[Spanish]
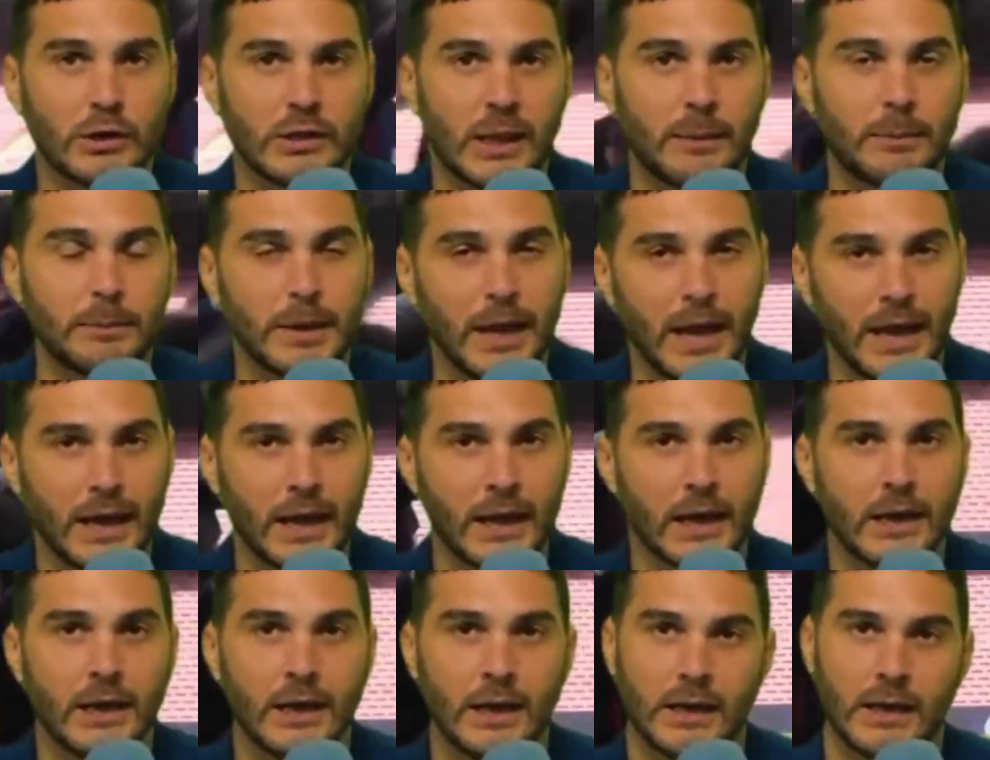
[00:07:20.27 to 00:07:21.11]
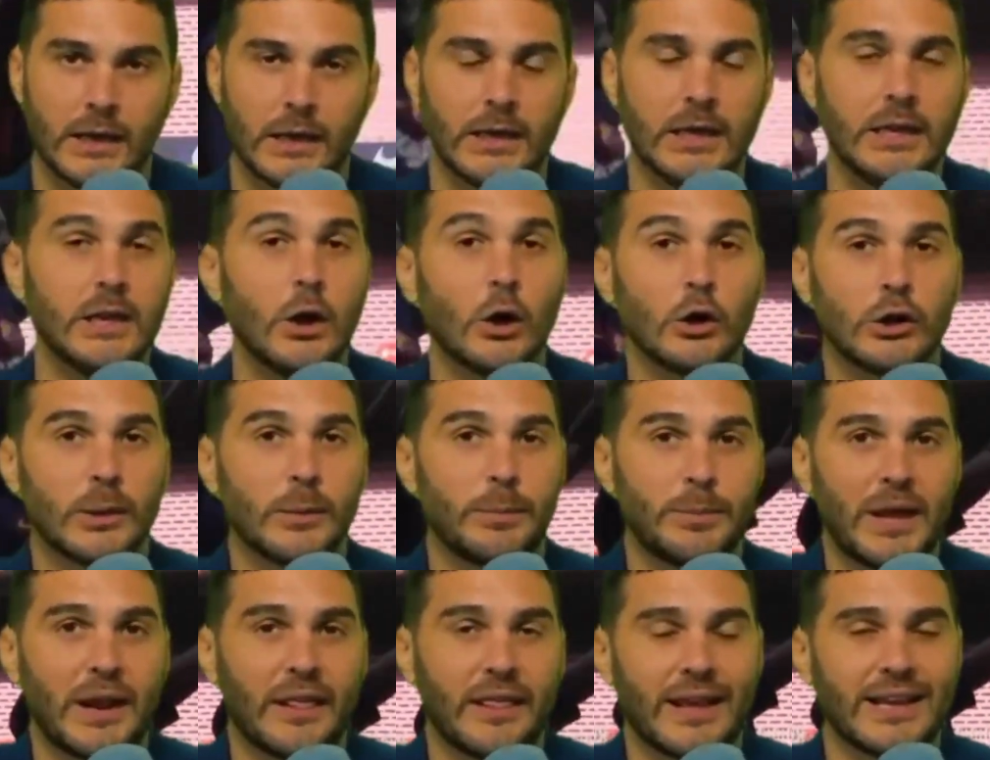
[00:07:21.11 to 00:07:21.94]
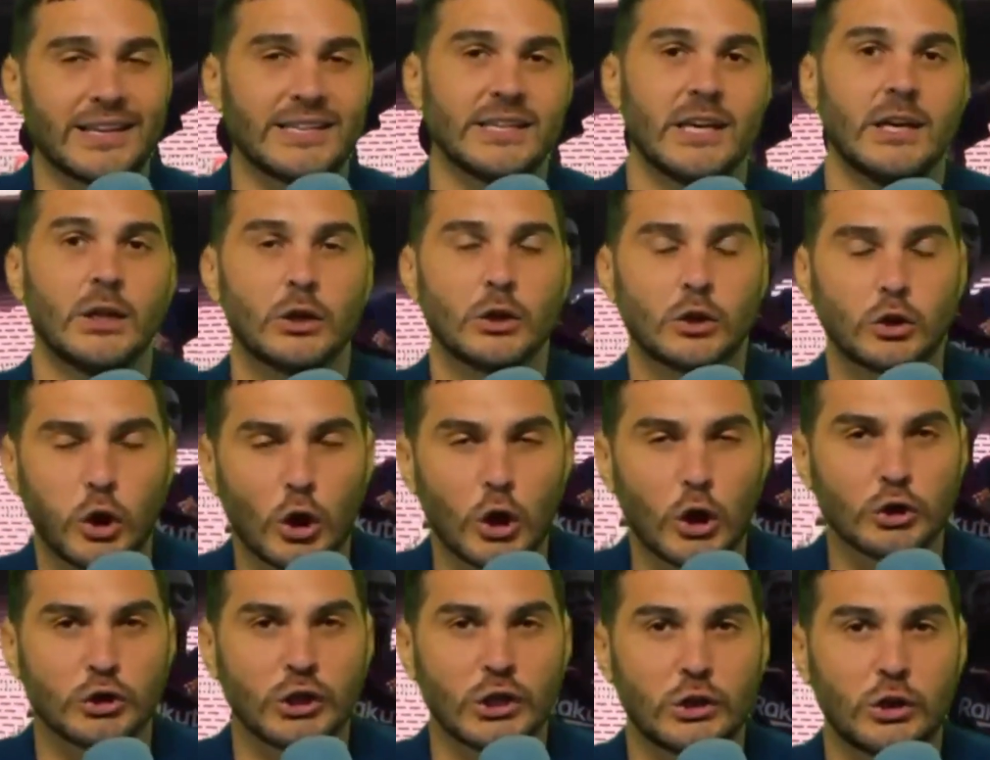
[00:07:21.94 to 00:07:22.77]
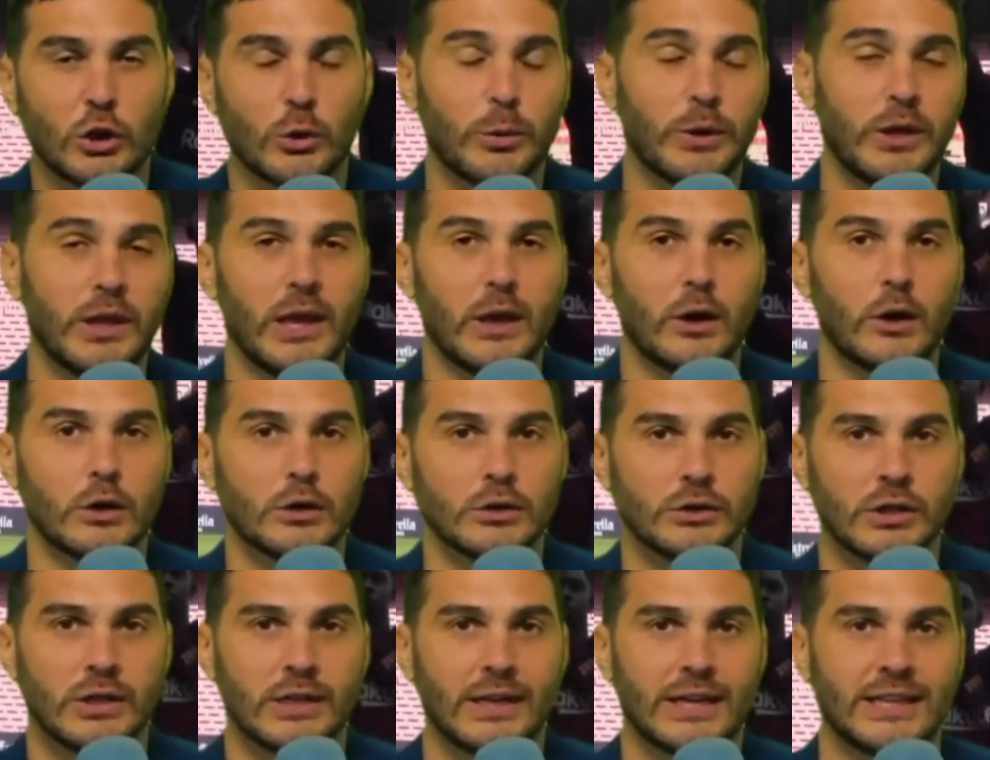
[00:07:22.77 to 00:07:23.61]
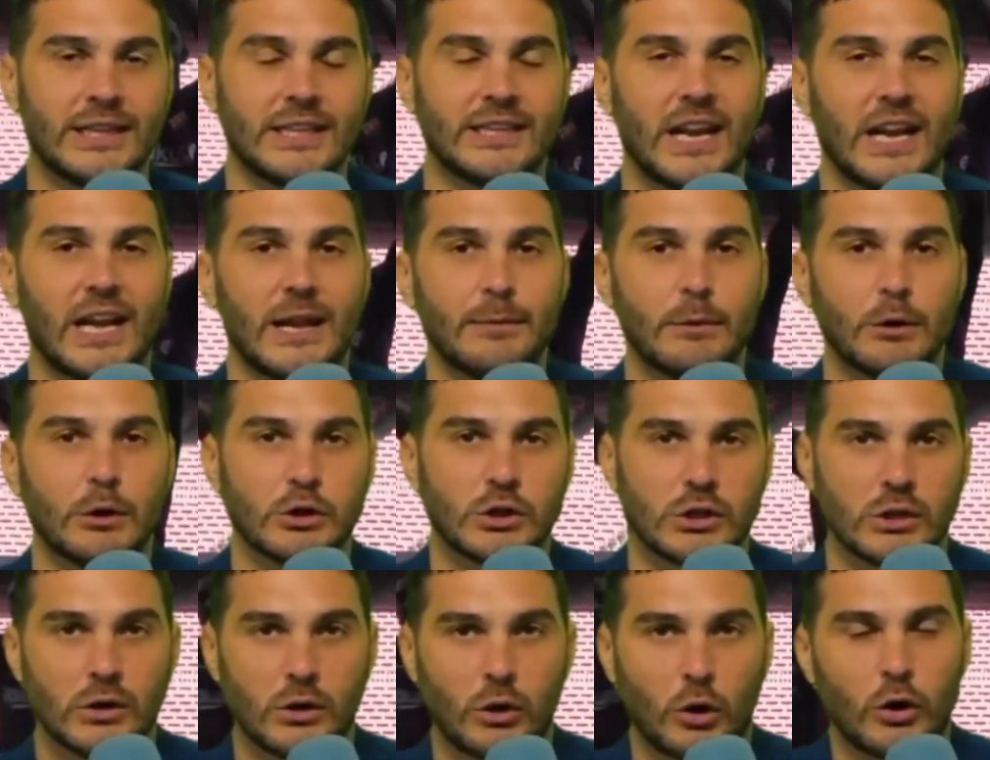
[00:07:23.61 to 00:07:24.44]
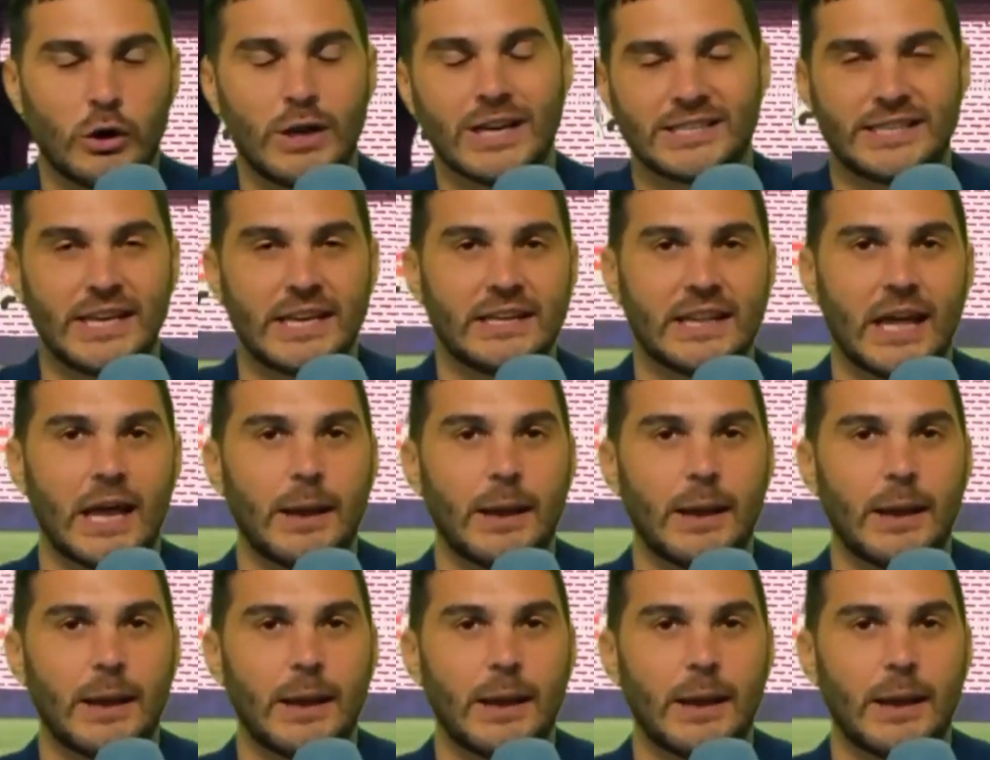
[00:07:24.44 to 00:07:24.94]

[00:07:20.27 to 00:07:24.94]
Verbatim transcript: también y no te pierdas todos estos videos que te traemos con la secta